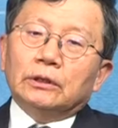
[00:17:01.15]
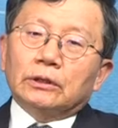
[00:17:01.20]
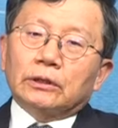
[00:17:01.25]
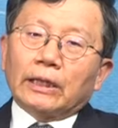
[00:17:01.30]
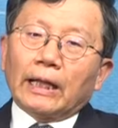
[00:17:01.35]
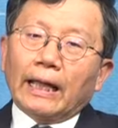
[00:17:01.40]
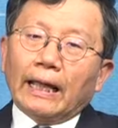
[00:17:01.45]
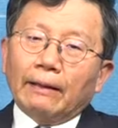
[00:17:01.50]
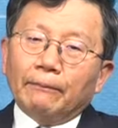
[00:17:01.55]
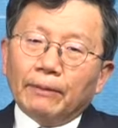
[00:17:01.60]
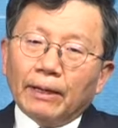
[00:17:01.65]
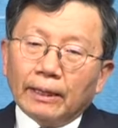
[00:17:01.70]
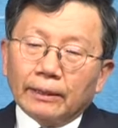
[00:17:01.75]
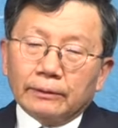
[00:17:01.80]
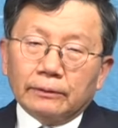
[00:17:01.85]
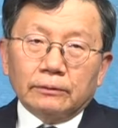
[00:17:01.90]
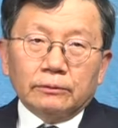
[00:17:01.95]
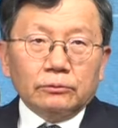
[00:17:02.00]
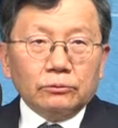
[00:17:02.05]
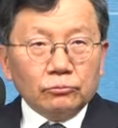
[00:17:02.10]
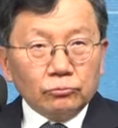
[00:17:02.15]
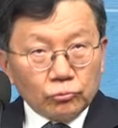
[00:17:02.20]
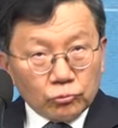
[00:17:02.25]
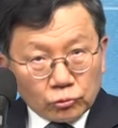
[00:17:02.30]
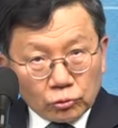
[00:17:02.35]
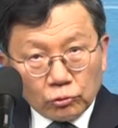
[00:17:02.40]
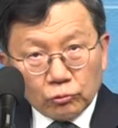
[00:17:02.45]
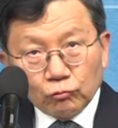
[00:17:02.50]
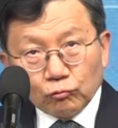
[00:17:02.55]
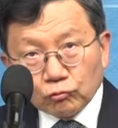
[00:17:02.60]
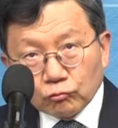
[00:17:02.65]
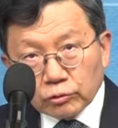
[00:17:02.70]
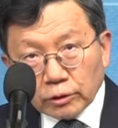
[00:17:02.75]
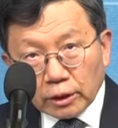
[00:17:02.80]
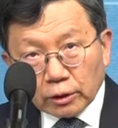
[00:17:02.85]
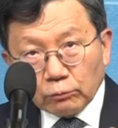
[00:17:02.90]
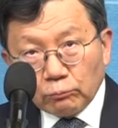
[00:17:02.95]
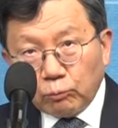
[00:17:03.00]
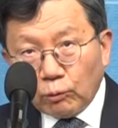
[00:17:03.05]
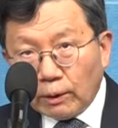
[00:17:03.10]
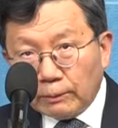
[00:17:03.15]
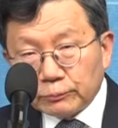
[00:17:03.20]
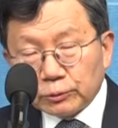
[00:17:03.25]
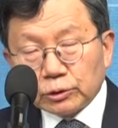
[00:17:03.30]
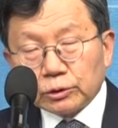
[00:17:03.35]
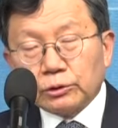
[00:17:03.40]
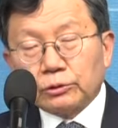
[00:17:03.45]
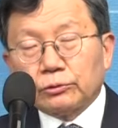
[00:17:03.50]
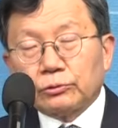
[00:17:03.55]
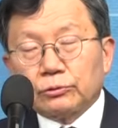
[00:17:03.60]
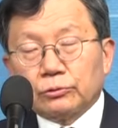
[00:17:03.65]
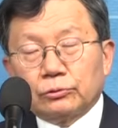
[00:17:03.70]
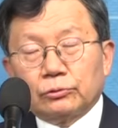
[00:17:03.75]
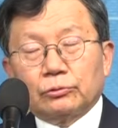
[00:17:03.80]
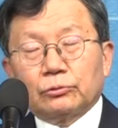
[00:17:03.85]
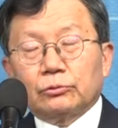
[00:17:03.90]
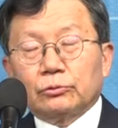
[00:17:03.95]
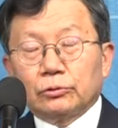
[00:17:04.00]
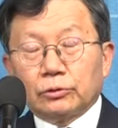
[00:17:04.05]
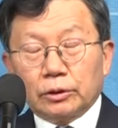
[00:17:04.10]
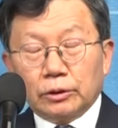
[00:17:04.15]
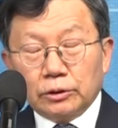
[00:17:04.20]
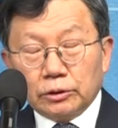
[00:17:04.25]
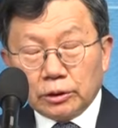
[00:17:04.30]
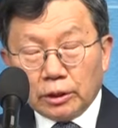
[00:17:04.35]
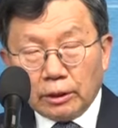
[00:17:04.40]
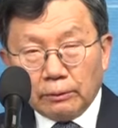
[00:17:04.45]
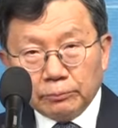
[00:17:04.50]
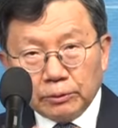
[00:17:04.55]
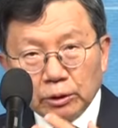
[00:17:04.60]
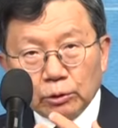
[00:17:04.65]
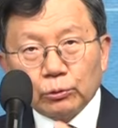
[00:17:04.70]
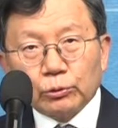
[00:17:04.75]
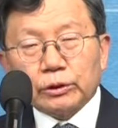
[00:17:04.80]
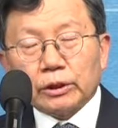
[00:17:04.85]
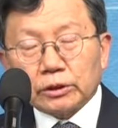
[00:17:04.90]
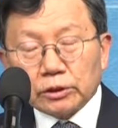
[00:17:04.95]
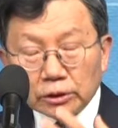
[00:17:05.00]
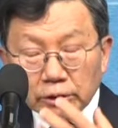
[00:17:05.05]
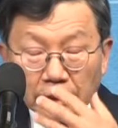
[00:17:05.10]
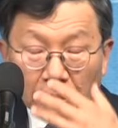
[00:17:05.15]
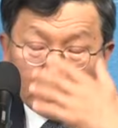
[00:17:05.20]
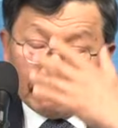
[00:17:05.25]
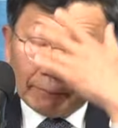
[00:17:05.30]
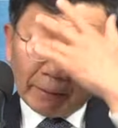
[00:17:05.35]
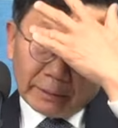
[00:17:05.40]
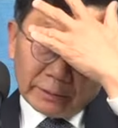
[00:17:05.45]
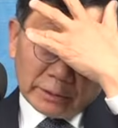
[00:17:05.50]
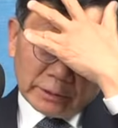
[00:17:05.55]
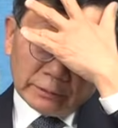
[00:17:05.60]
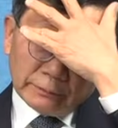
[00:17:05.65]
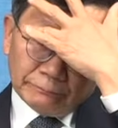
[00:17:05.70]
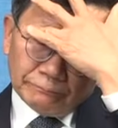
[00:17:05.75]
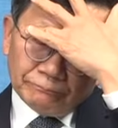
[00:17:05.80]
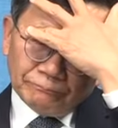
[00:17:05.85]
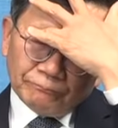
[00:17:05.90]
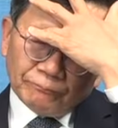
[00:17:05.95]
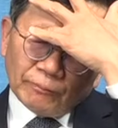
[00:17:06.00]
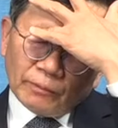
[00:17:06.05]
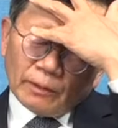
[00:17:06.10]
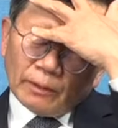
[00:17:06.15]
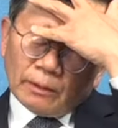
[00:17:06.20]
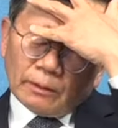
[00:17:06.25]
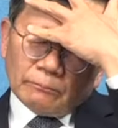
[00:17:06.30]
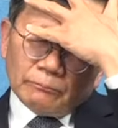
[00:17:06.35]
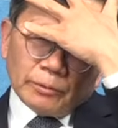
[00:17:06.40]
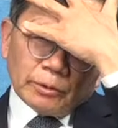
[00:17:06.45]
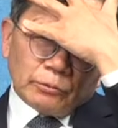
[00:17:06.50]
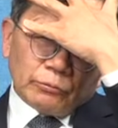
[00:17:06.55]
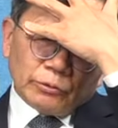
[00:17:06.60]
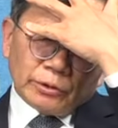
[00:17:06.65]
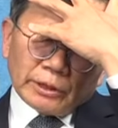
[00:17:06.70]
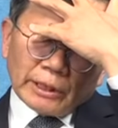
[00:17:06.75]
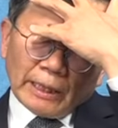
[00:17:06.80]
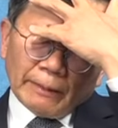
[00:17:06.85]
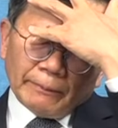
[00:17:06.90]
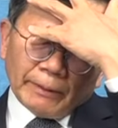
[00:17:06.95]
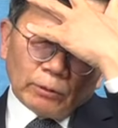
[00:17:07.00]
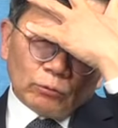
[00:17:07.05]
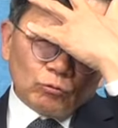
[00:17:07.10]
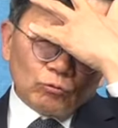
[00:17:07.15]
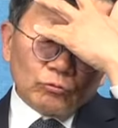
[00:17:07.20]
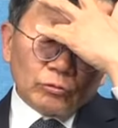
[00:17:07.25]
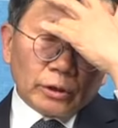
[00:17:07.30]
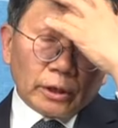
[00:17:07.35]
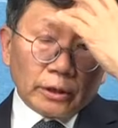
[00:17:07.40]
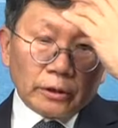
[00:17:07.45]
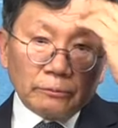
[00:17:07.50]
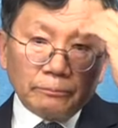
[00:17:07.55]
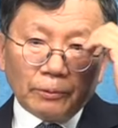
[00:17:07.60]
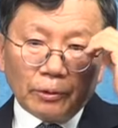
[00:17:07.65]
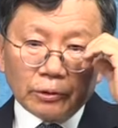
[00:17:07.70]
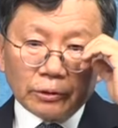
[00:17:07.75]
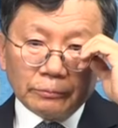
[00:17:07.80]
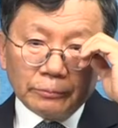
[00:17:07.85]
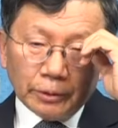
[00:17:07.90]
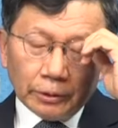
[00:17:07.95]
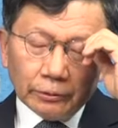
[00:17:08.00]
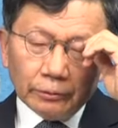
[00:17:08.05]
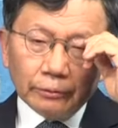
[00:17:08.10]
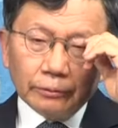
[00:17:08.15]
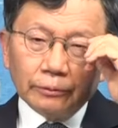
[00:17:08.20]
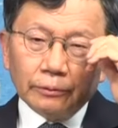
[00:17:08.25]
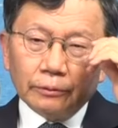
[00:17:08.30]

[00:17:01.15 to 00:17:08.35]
대만 저는 우크라도 포함시켰는데 이 사람 기고 자체는 대만이에요. 미국이 대만 우크라를 버리면